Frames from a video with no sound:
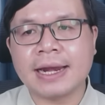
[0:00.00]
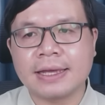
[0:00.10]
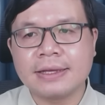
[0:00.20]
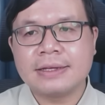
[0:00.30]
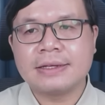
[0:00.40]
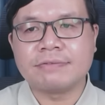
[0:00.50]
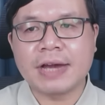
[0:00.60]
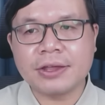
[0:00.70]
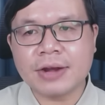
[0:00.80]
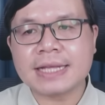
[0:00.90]
này
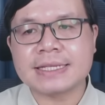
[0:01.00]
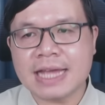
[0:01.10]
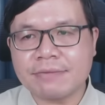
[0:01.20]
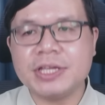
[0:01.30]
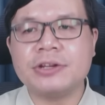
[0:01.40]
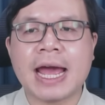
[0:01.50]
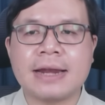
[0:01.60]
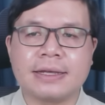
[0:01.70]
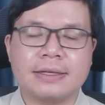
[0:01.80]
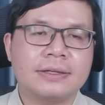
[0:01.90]
và Iraq thì giáp
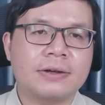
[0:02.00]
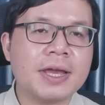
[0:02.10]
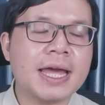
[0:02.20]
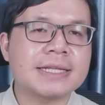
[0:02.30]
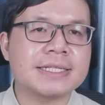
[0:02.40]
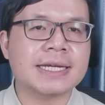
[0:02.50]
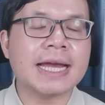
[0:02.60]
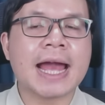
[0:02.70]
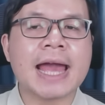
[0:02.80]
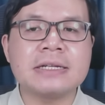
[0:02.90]
Iran này có nghĩa là chỉ
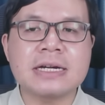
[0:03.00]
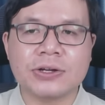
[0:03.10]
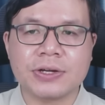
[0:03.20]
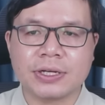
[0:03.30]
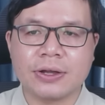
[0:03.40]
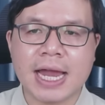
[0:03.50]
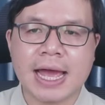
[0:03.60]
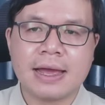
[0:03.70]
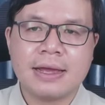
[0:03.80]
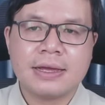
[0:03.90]
cách hai nước thôi đó
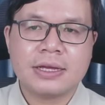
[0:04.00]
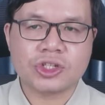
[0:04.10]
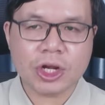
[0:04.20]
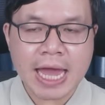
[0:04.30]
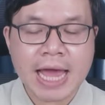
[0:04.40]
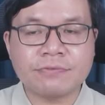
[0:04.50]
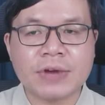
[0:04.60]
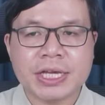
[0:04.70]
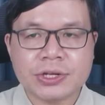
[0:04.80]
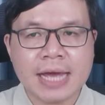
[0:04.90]
là Jordan
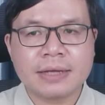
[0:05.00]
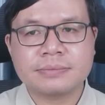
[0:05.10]
và Iraq